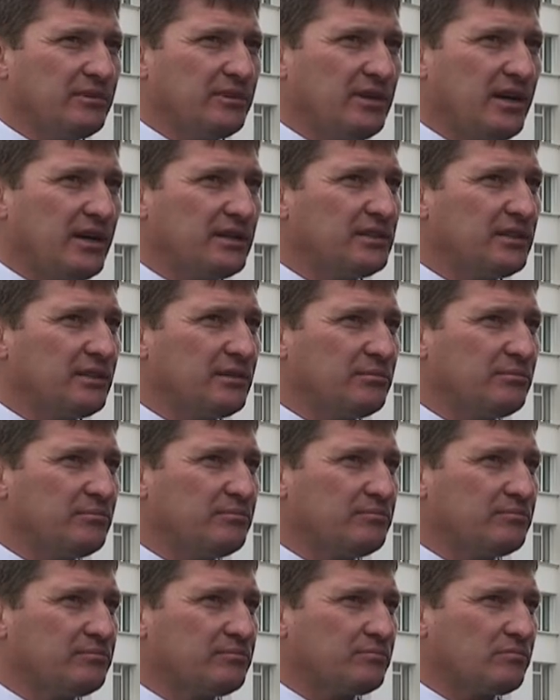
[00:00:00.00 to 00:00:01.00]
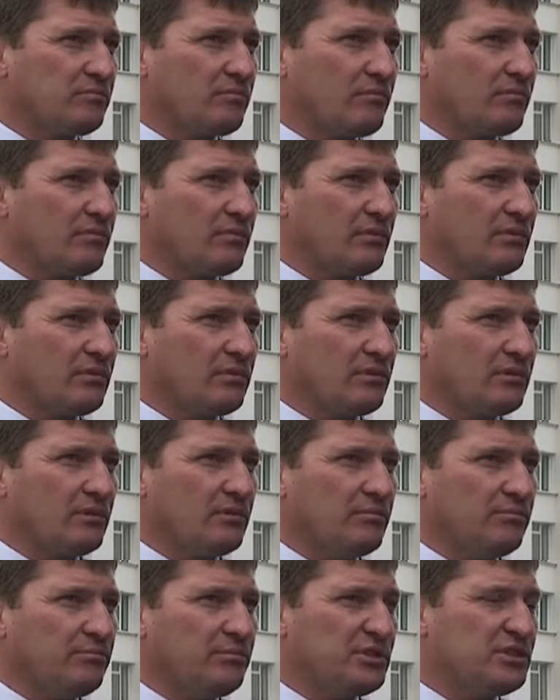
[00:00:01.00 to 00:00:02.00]
как-то
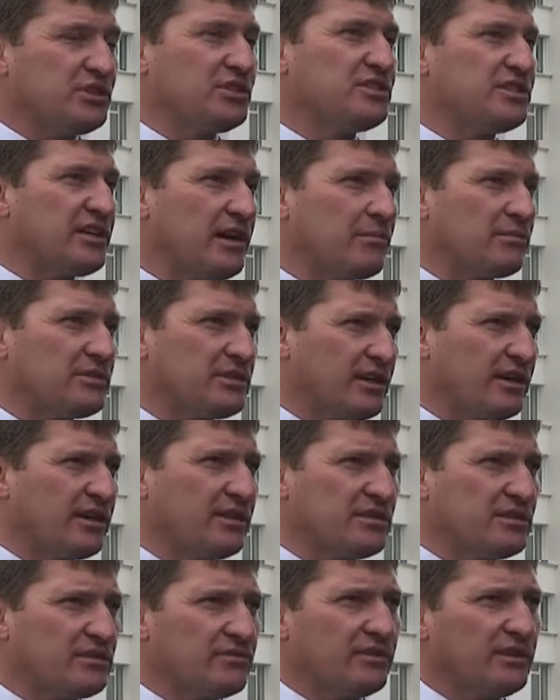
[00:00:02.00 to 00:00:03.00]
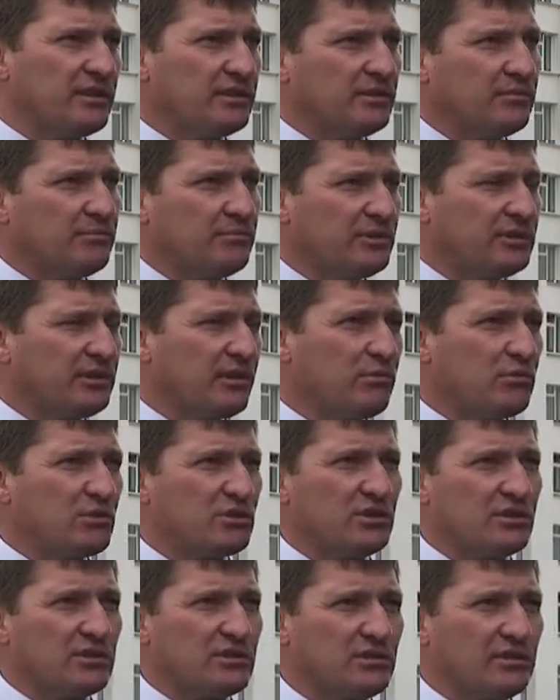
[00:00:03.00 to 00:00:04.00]
по частям строительство это. Потому
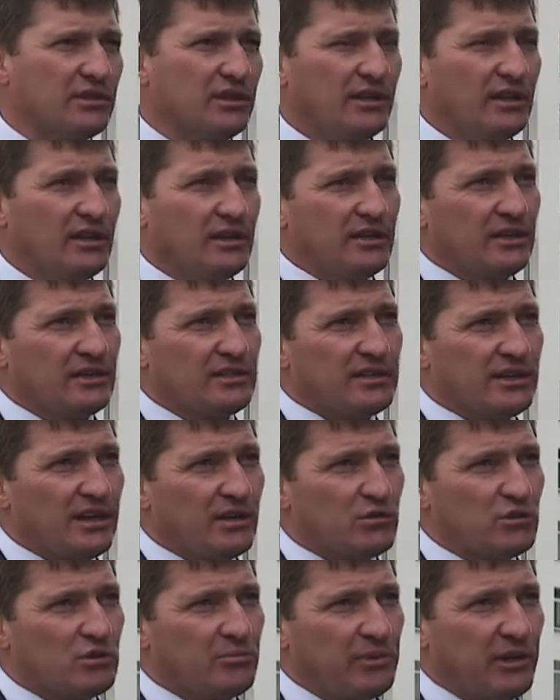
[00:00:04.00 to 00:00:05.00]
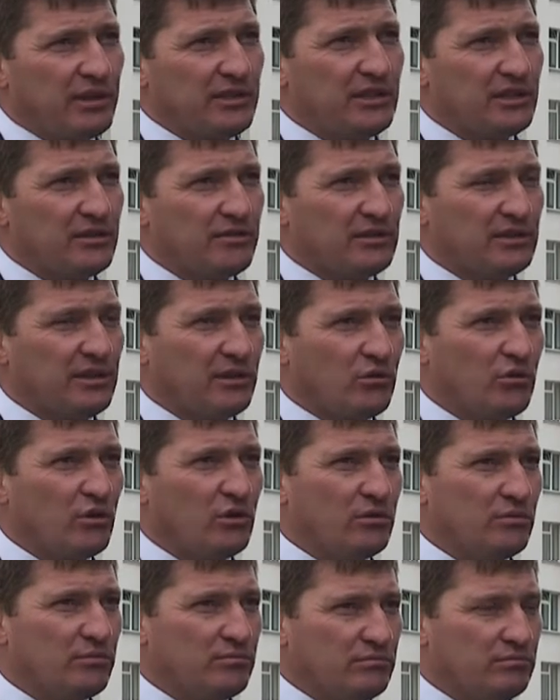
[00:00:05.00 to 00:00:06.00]
что сразу запланировать
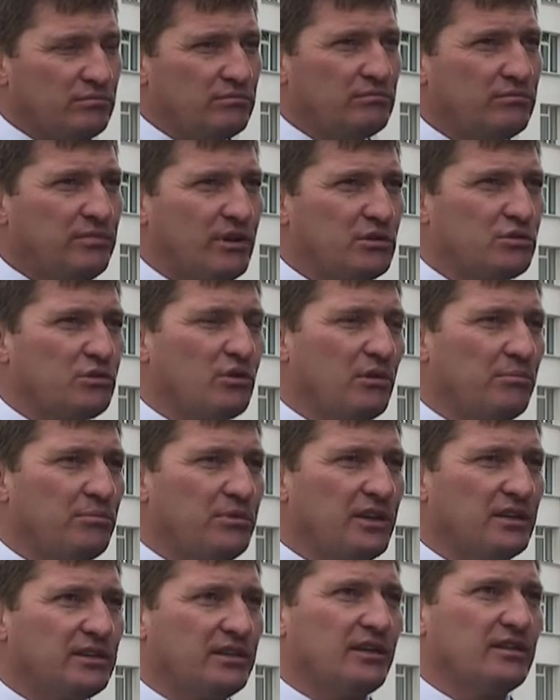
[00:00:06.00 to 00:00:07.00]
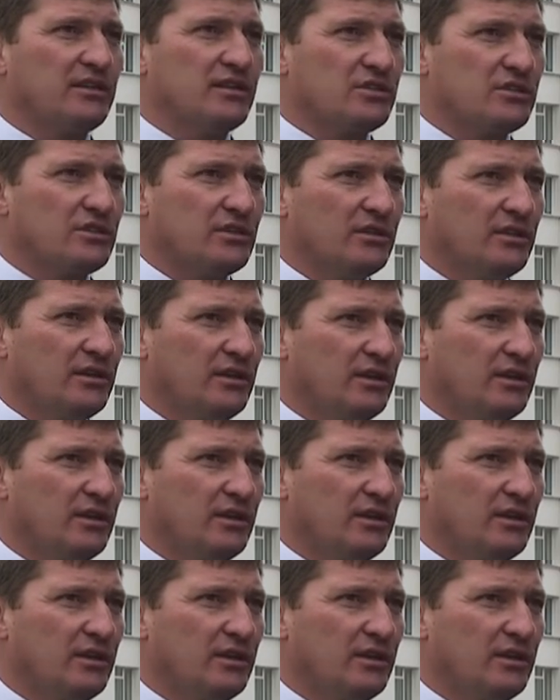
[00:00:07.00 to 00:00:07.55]
такой большой объект, конечно,